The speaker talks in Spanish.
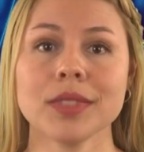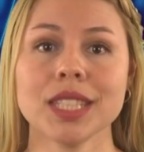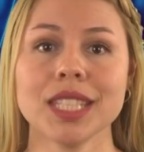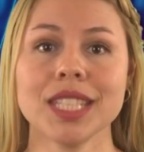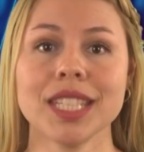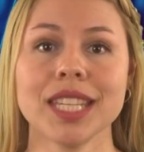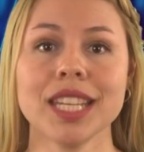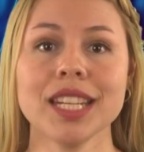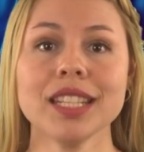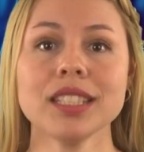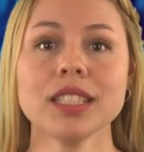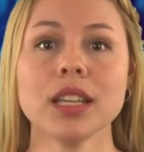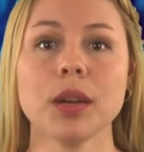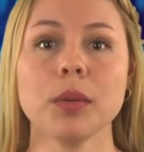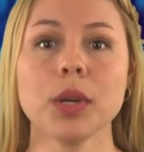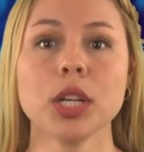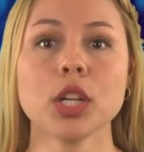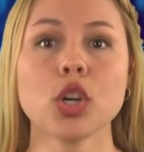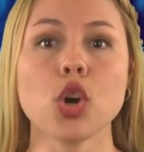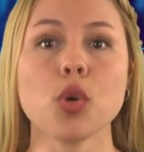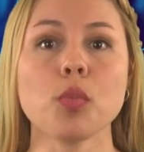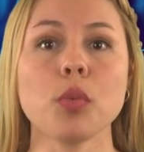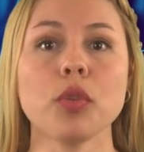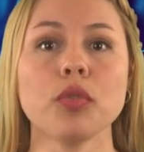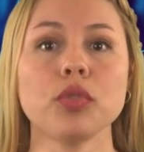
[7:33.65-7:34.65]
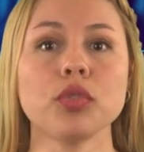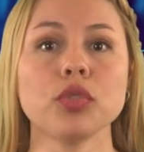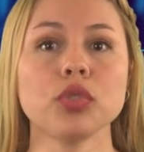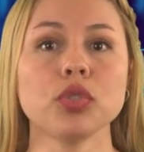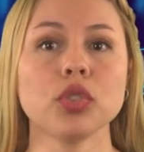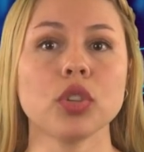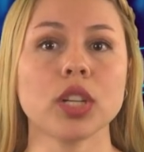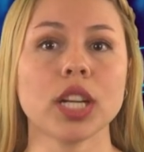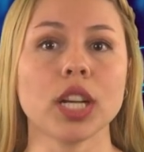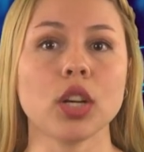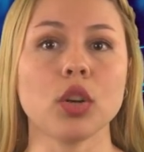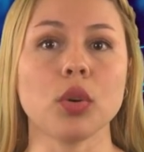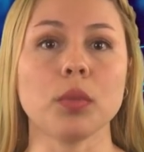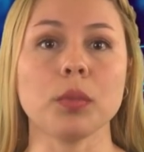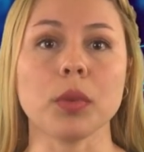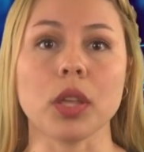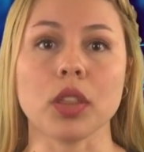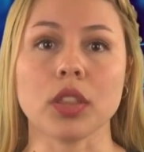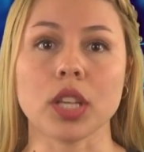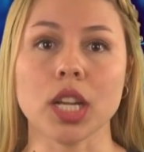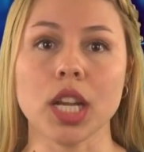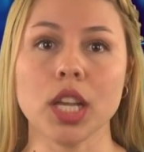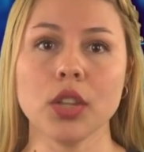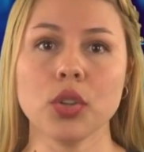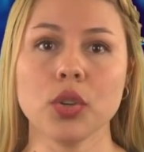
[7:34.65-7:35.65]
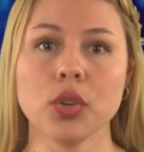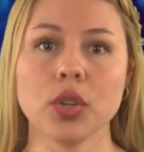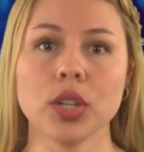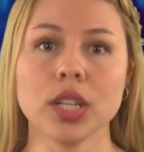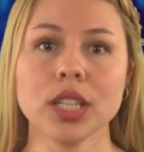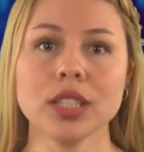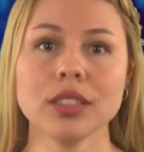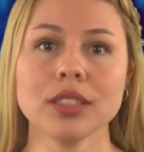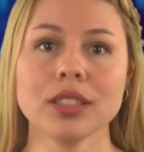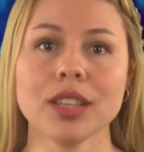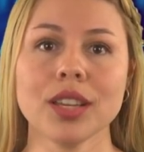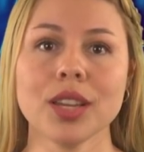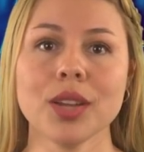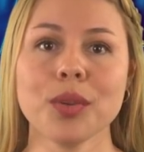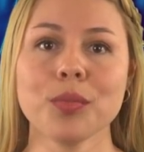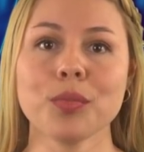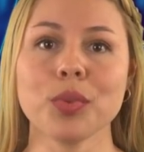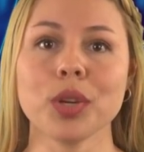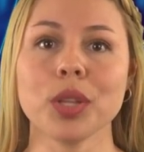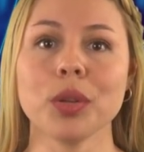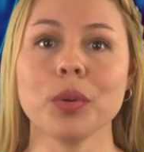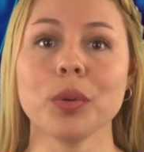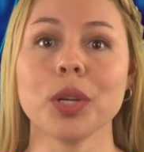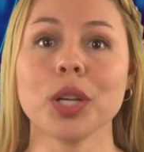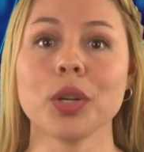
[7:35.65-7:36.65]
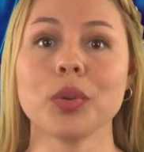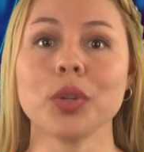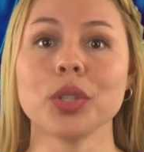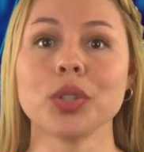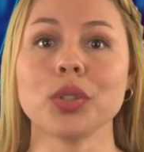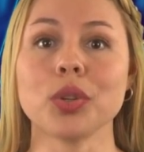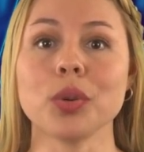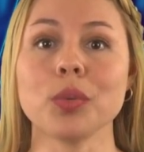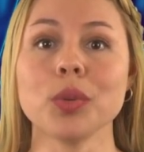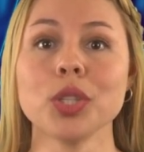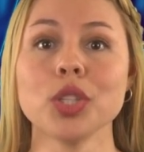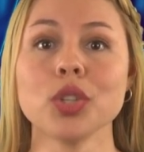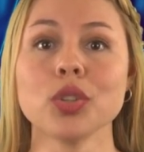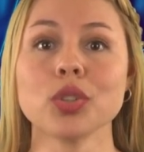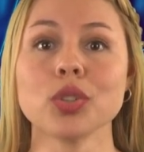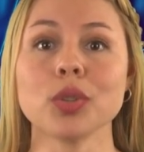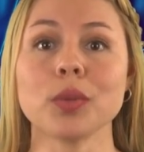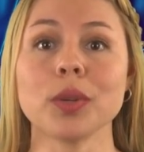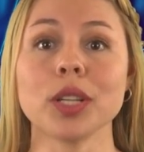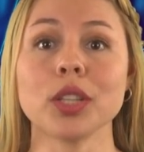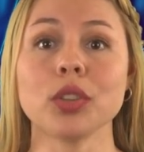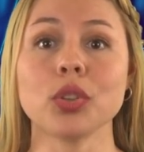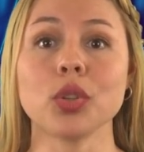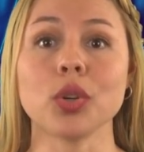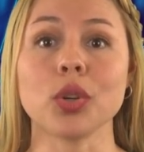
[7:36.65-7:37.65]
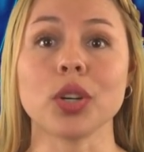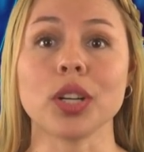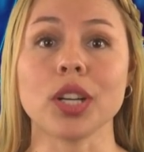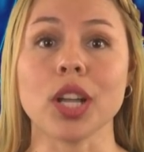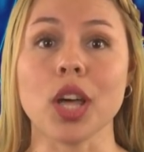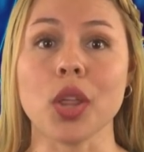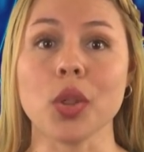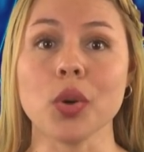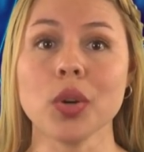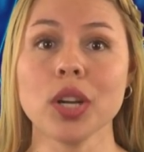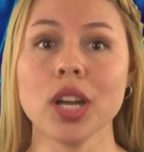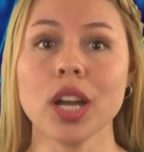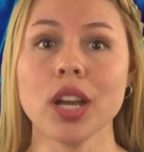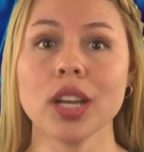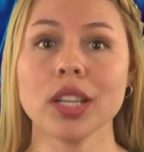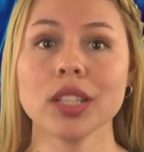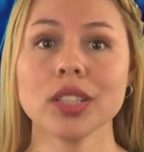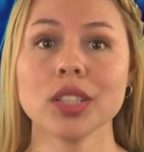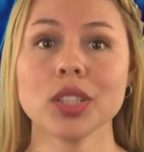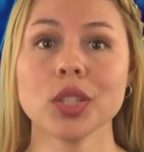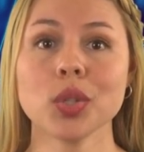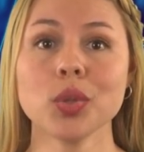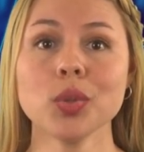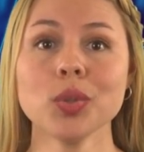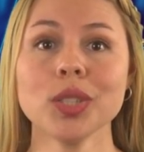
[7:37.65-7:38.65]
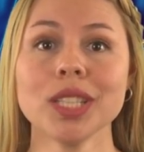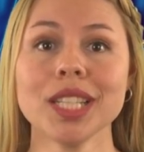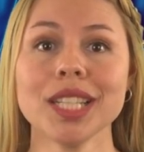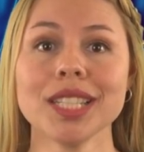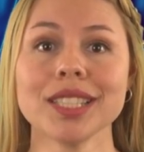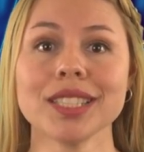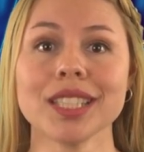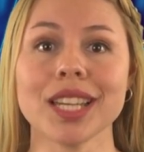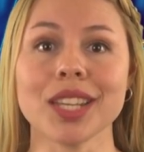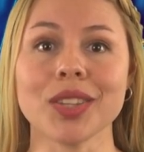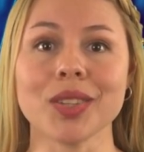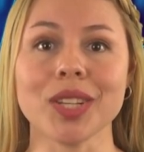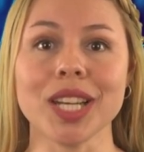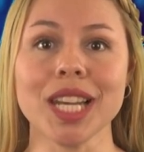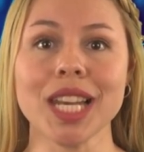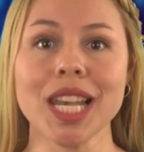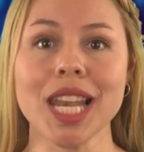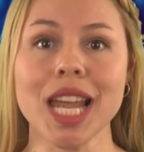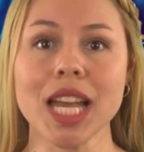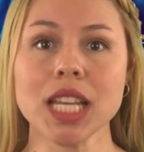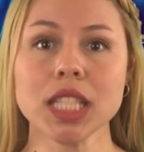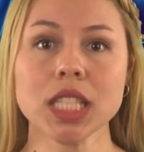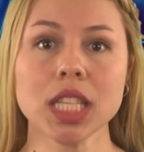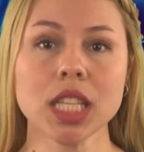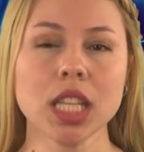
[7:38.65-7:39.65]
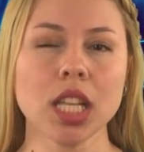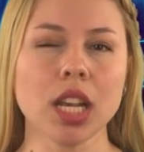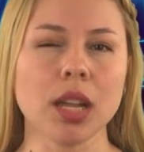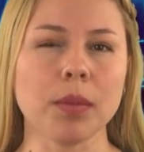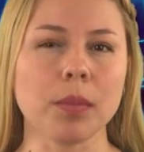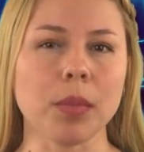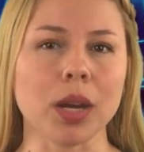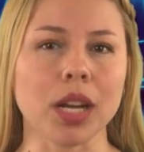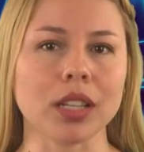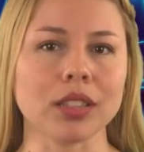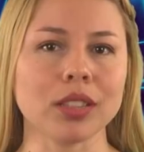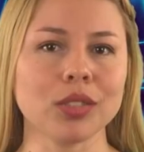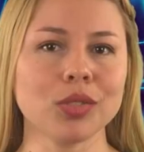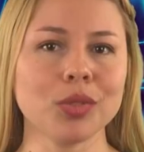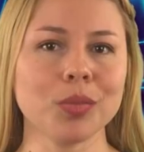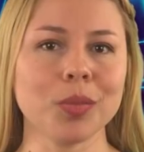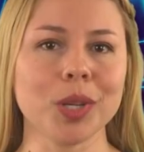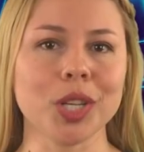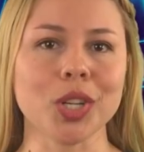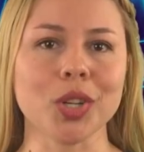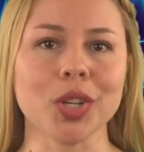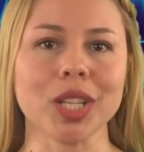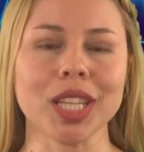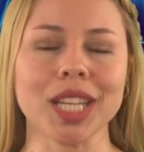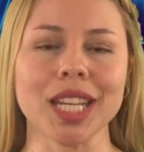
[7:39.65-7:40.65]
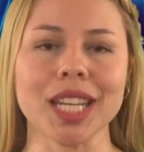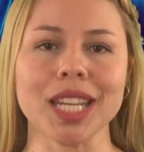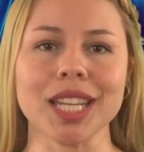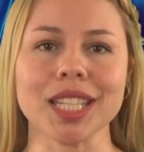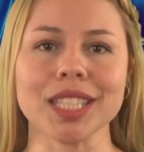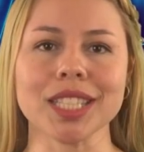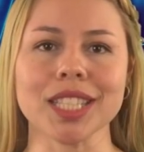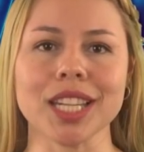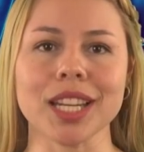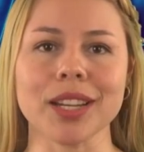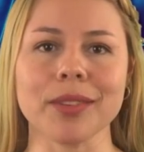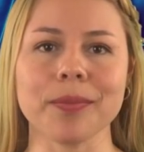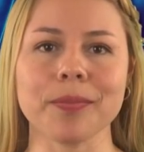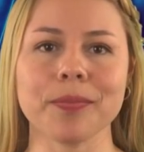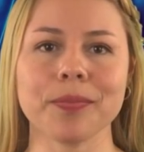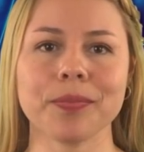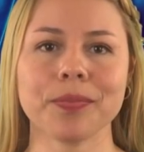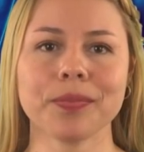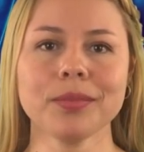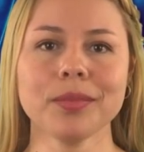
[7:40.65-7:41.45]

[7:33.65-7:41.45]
Si quieres saber cómo funcionan los mezcladores, puedes ver nuestro vídeo sobre Tornado Cash utilizando el enlace de la parte superior derecha.